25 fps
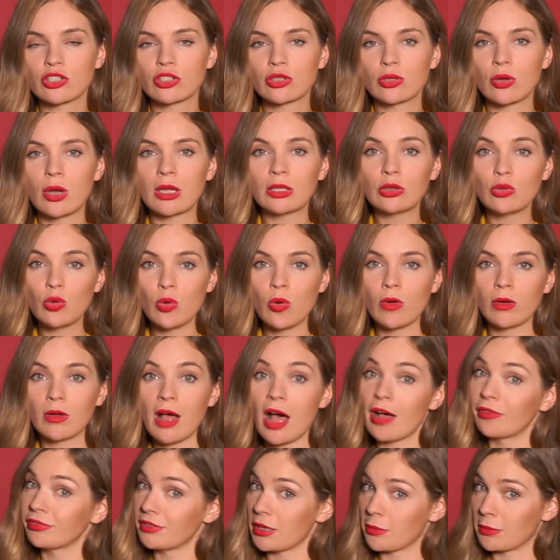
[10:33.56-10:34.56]
что оно
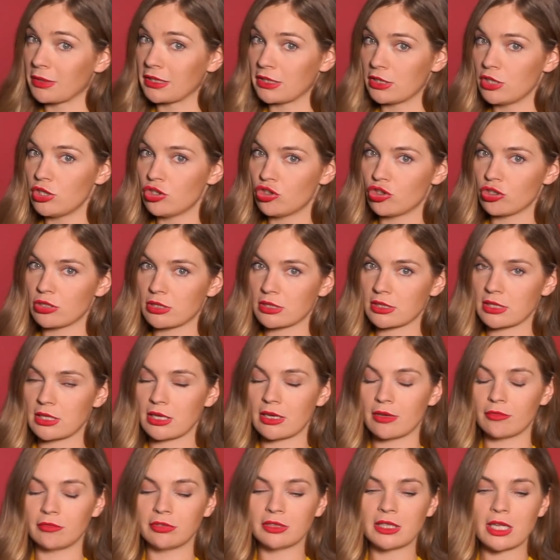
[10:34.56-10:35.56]

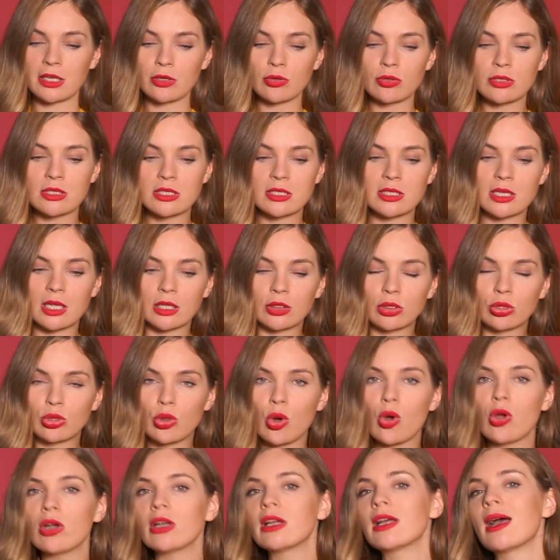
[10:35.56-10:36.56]
автоматически выдается
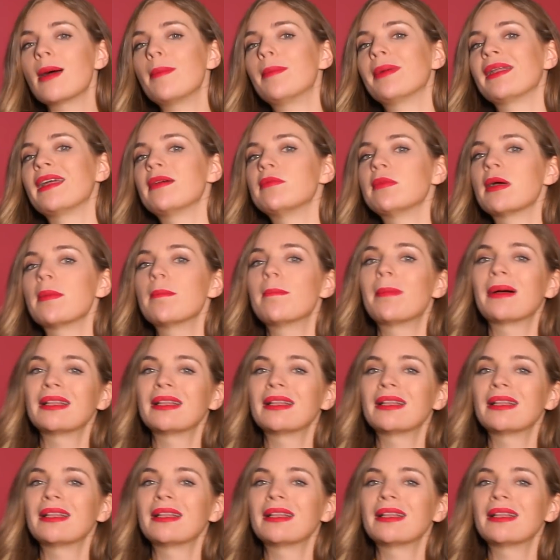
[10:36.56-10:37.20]
только прямым